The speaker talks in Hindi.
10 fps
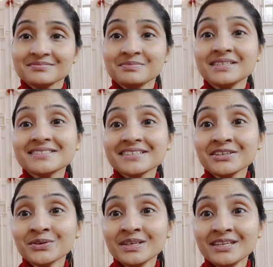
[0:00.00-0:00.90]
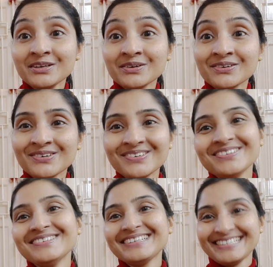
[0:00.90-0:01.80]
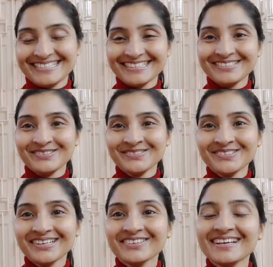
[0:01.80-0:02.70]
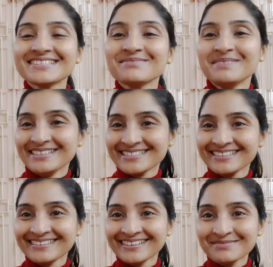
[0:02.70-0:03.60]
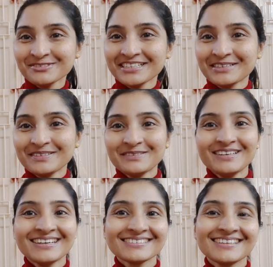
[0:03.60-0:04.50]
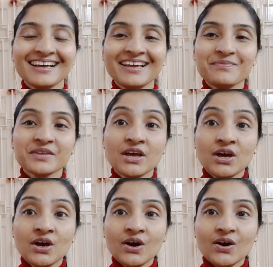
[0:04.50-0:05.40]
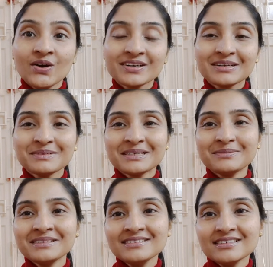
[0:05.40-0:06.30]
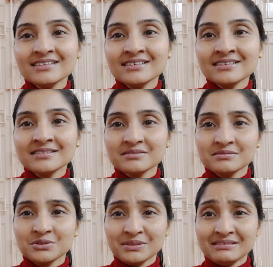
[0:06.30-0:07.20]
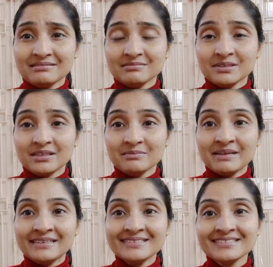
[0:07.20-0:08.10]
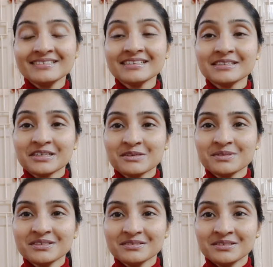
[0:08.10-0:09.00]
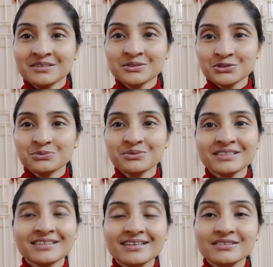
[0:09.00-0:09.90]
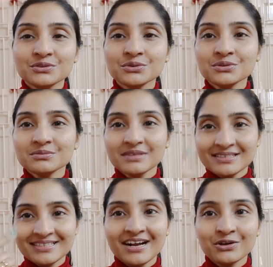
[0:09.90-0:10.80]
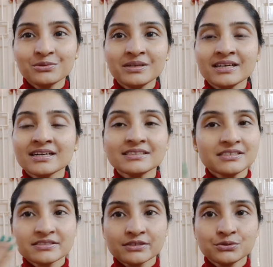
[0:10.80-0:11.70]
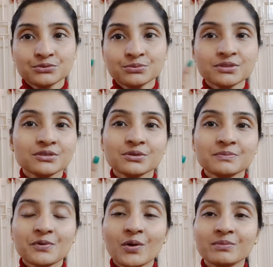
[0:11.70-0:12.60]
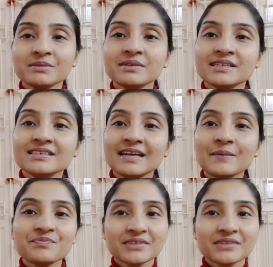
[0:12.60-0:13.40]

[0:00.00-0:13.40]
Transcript: भिक्स की गोली लो किच दूर करो ऐसे भिक्स की तरह मुझे कभी कभी लगता है और कभी कभी आ, कोई मतलब मेडिसिन की तरह भी खुशबू आता है तो ऐसे आँखों में लगाते इसकी खुशबू की कोई प्रॉब्लम नहीं है